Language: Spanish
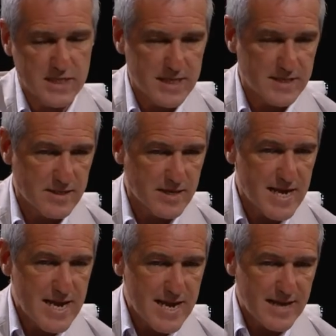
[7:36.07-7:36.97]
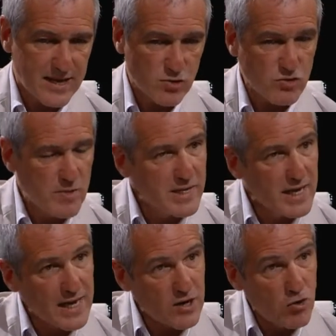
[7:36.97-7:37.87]
Es decir, es una
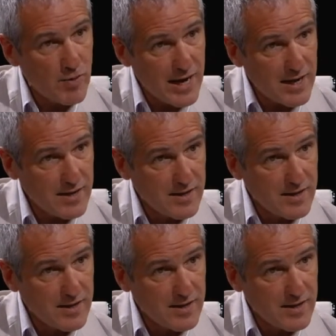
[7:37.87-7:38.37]
mirada global